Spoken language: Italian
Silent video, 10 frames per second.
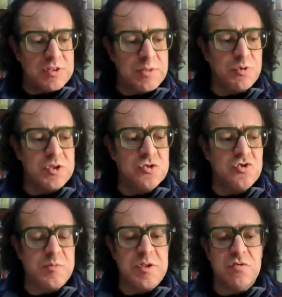che tipo di
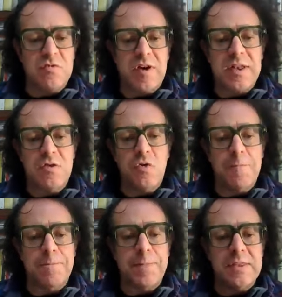ragionamento
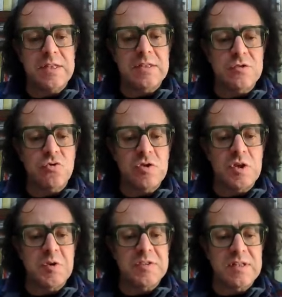fanno i detrattori
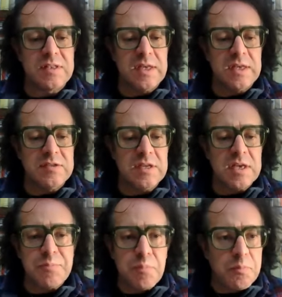di questa tesi,
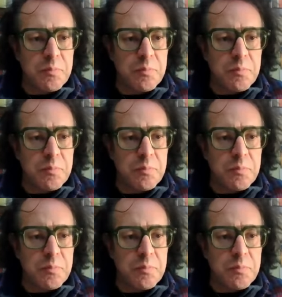che